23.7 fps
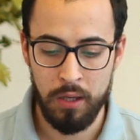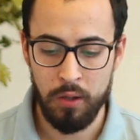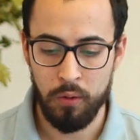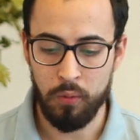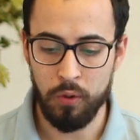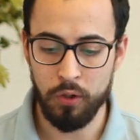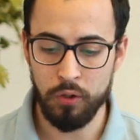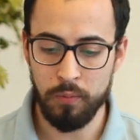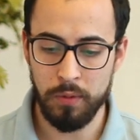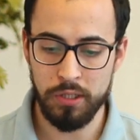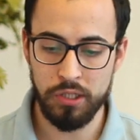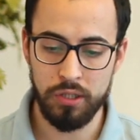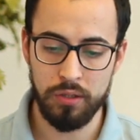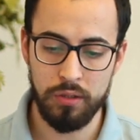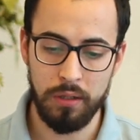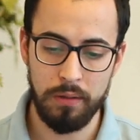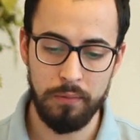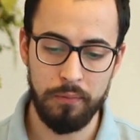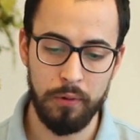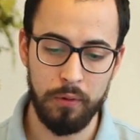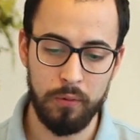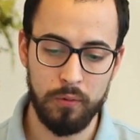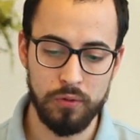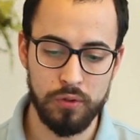Quando o Magento ele
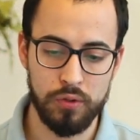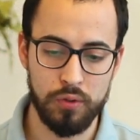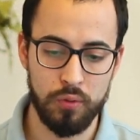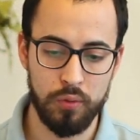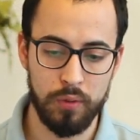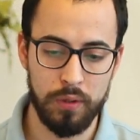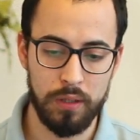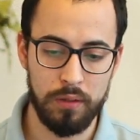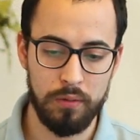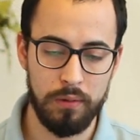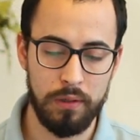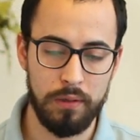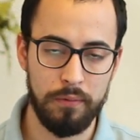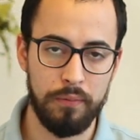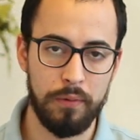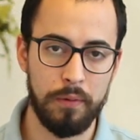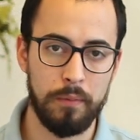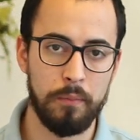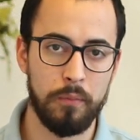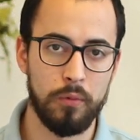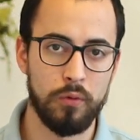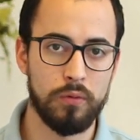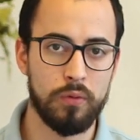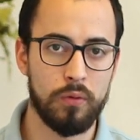foi construído, ele foi
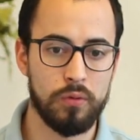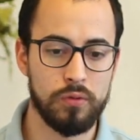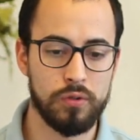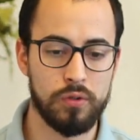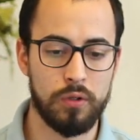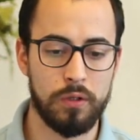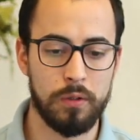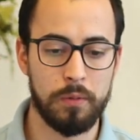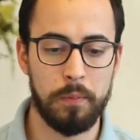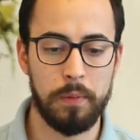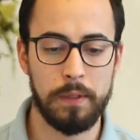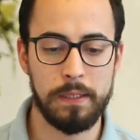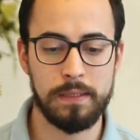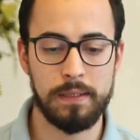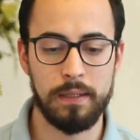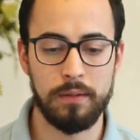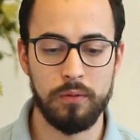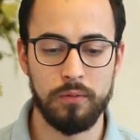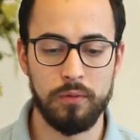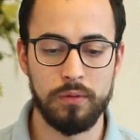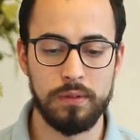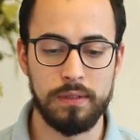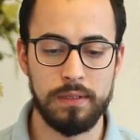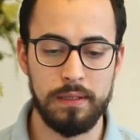muito construído pensando
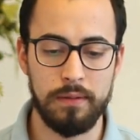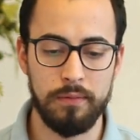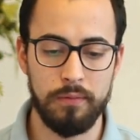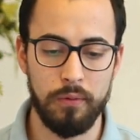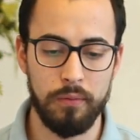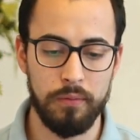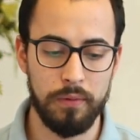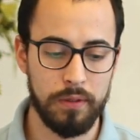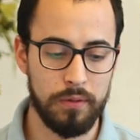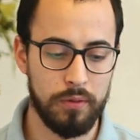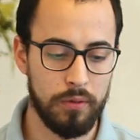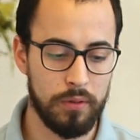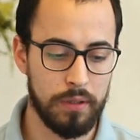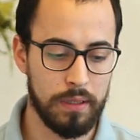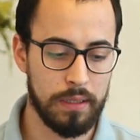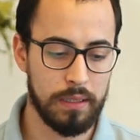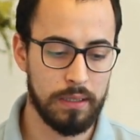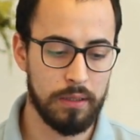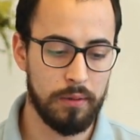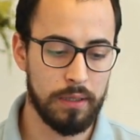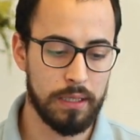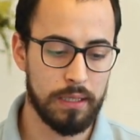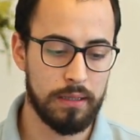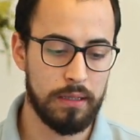no desenvolvedor.
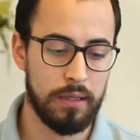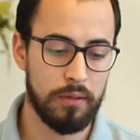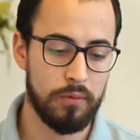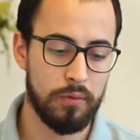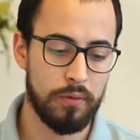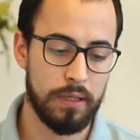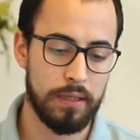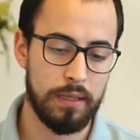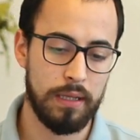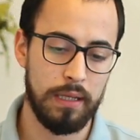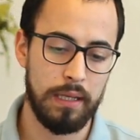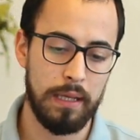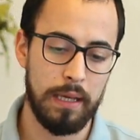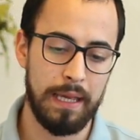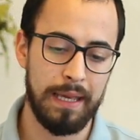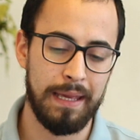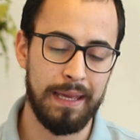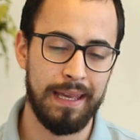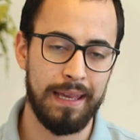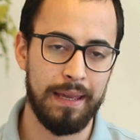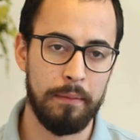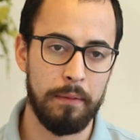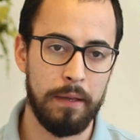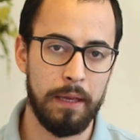Então a arquitetura dele
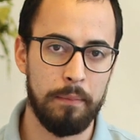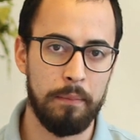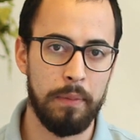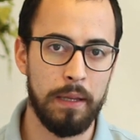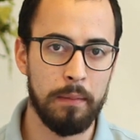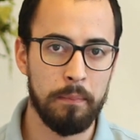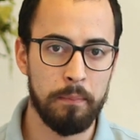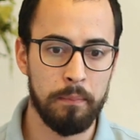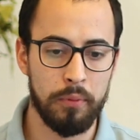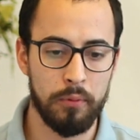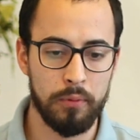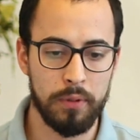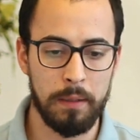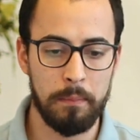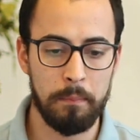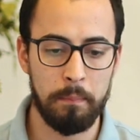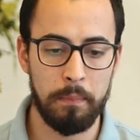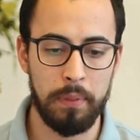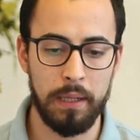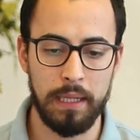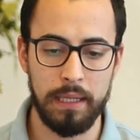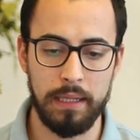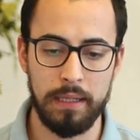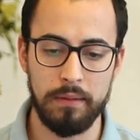é, é bem plug and
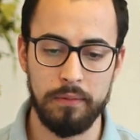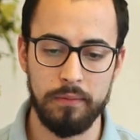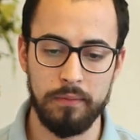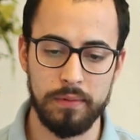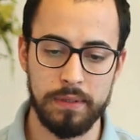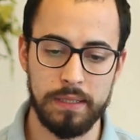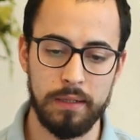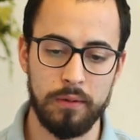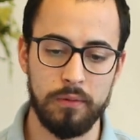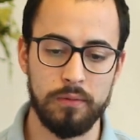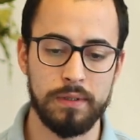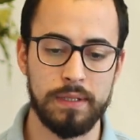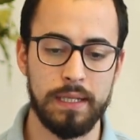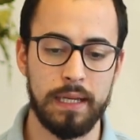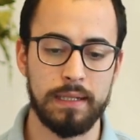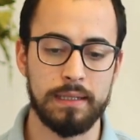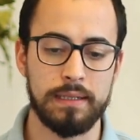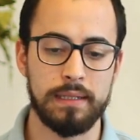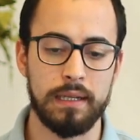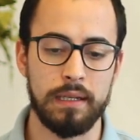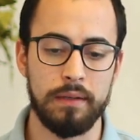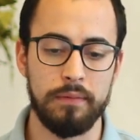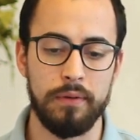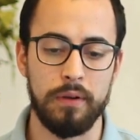play. Você consegue
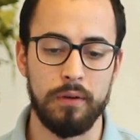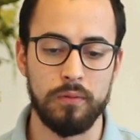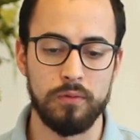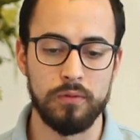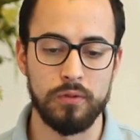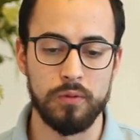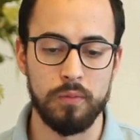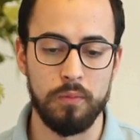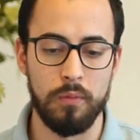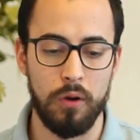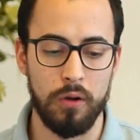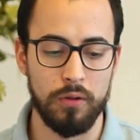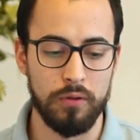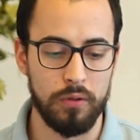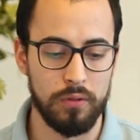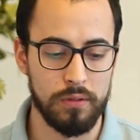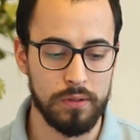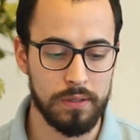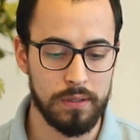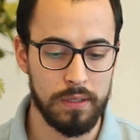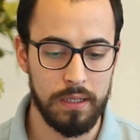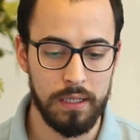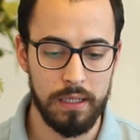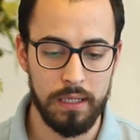escrever alguns
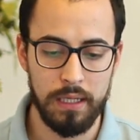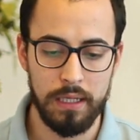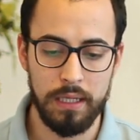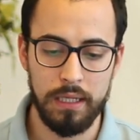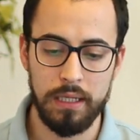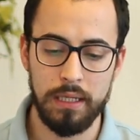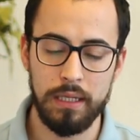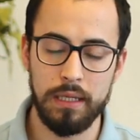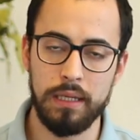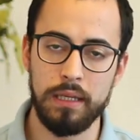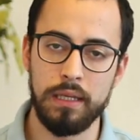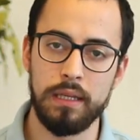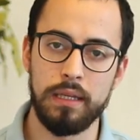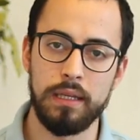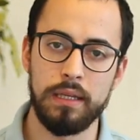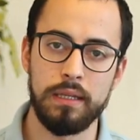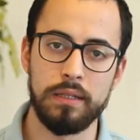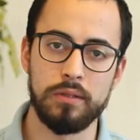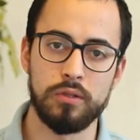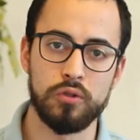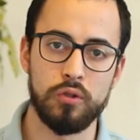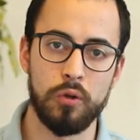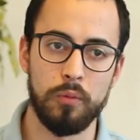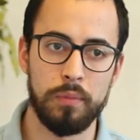módulos
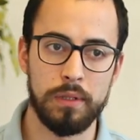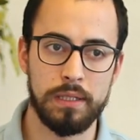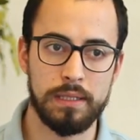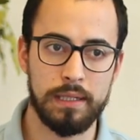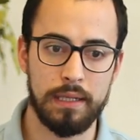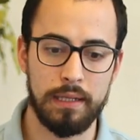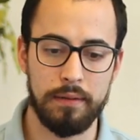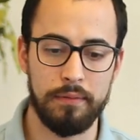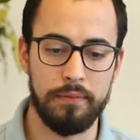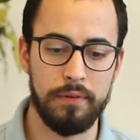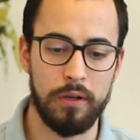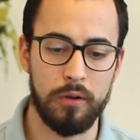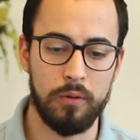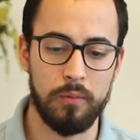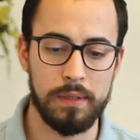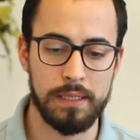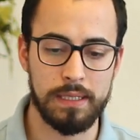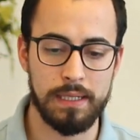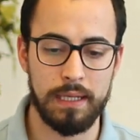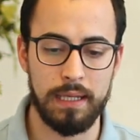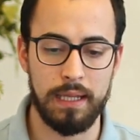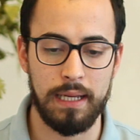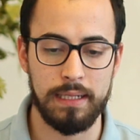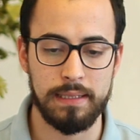e sobrescrever
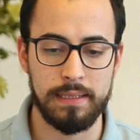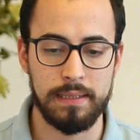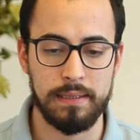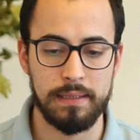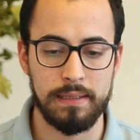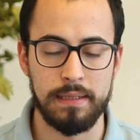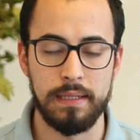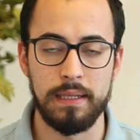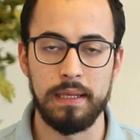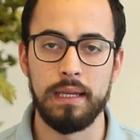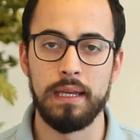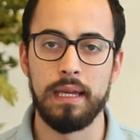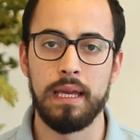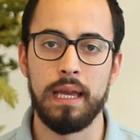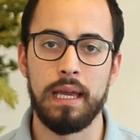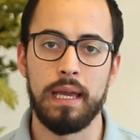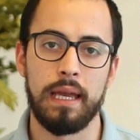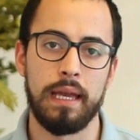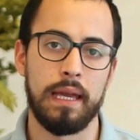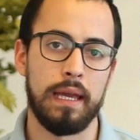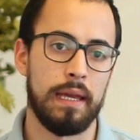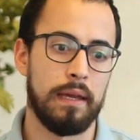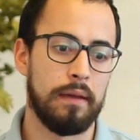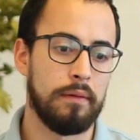algumas classes
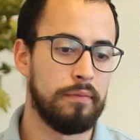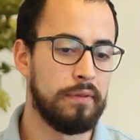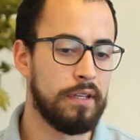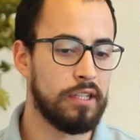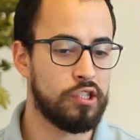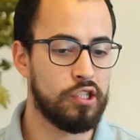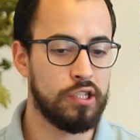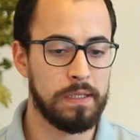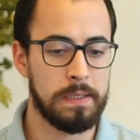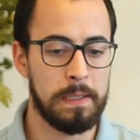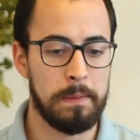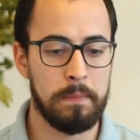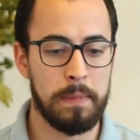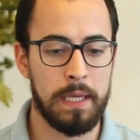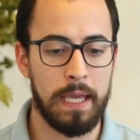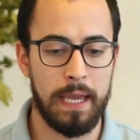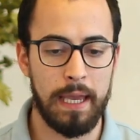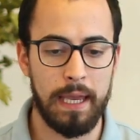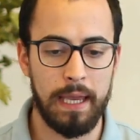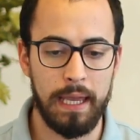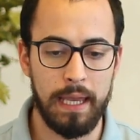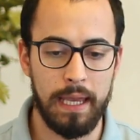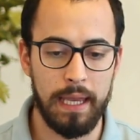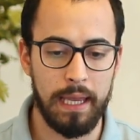é, via
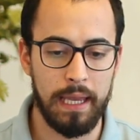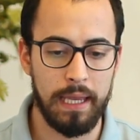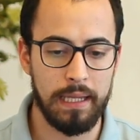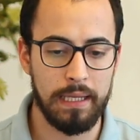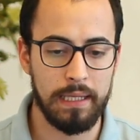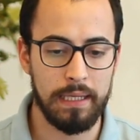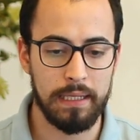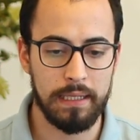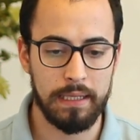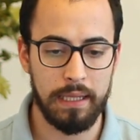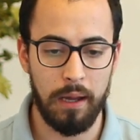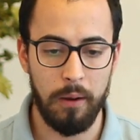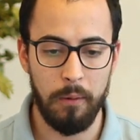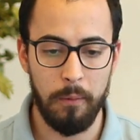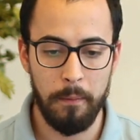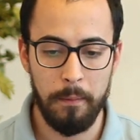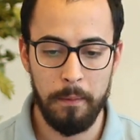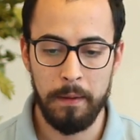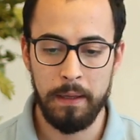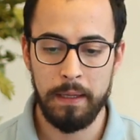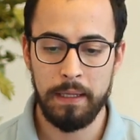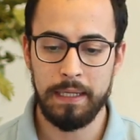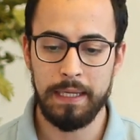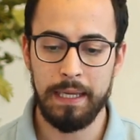XML e tal.
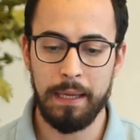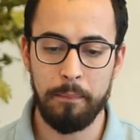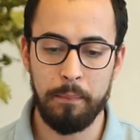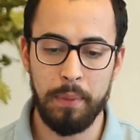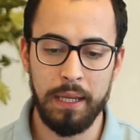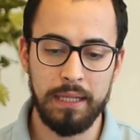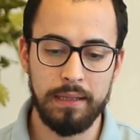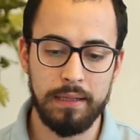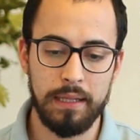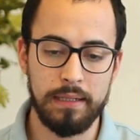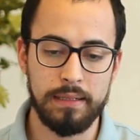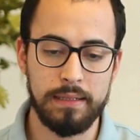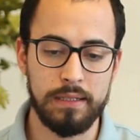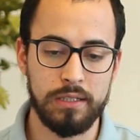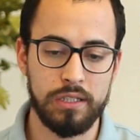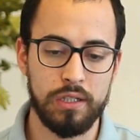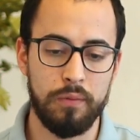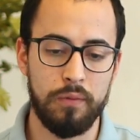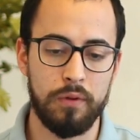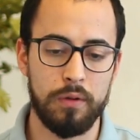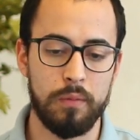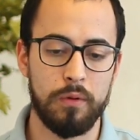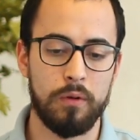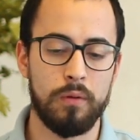E é bem interessante a
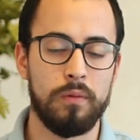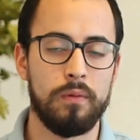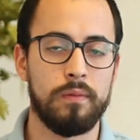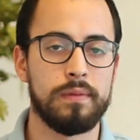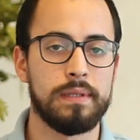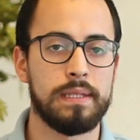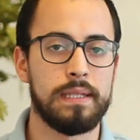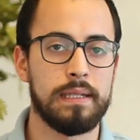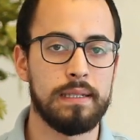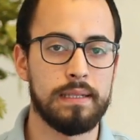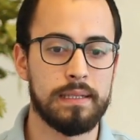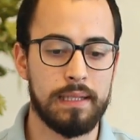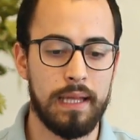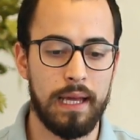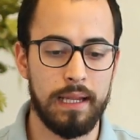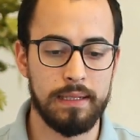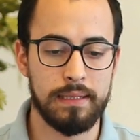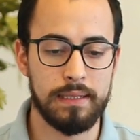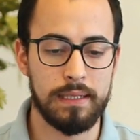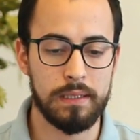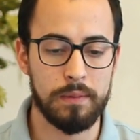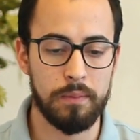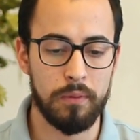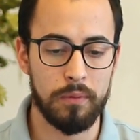forma como você instala
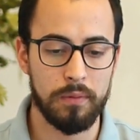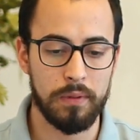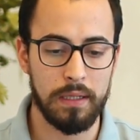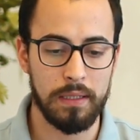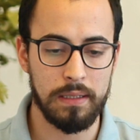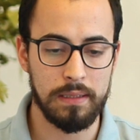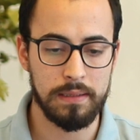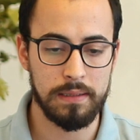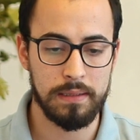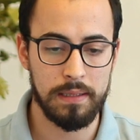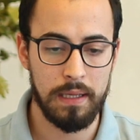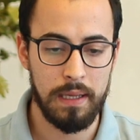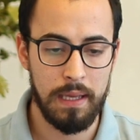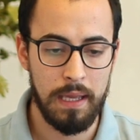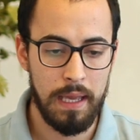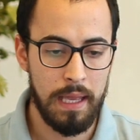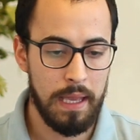esses plugins.